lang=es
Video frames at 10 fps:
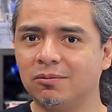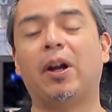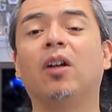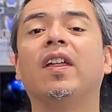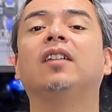
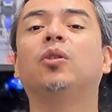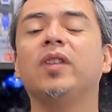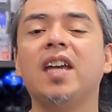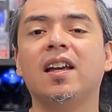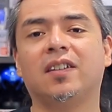Pero del
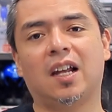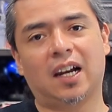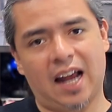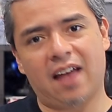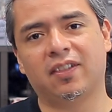2DS
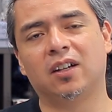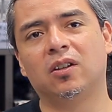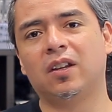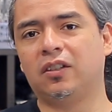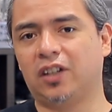del grande,
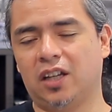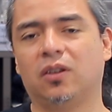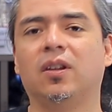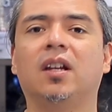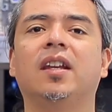no del
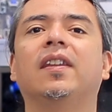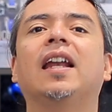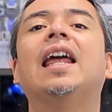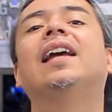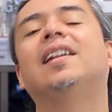chiquito,
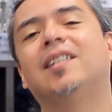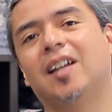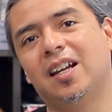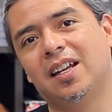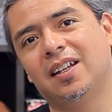del,
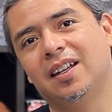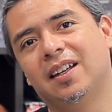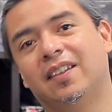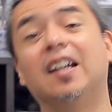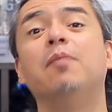XL,
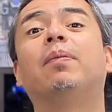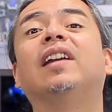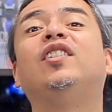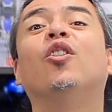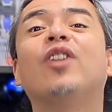del
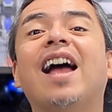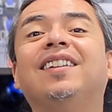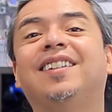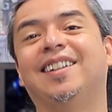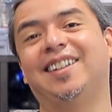
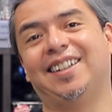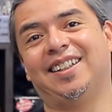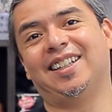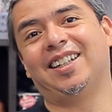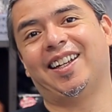impresionante.
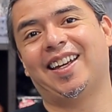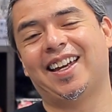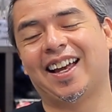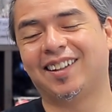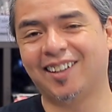
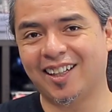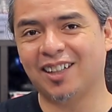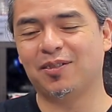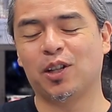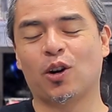Así
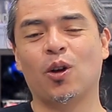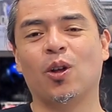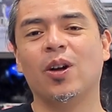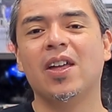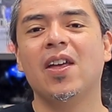es, mi
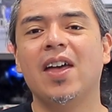rodo.